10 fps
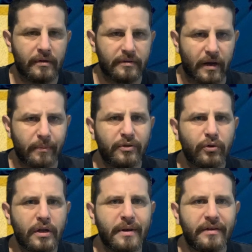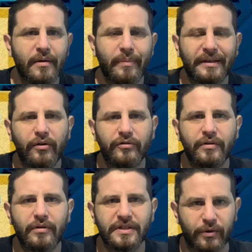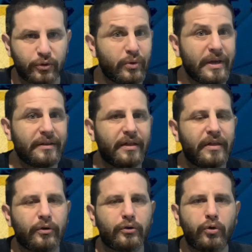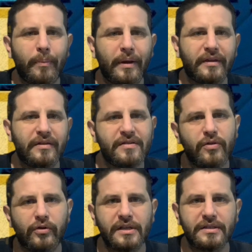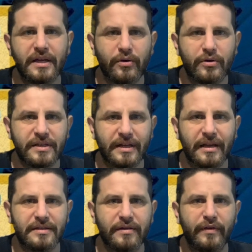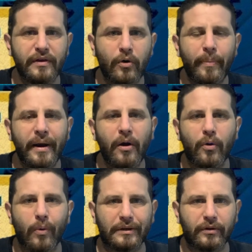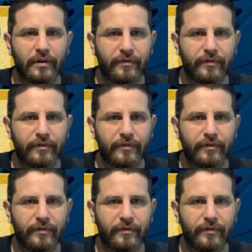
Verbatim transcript: Sarmiento y Gimnasia empataron 0 a 0. Estudiantes derrotó a Platense 2 a 0 y se clasificó para los cuartos de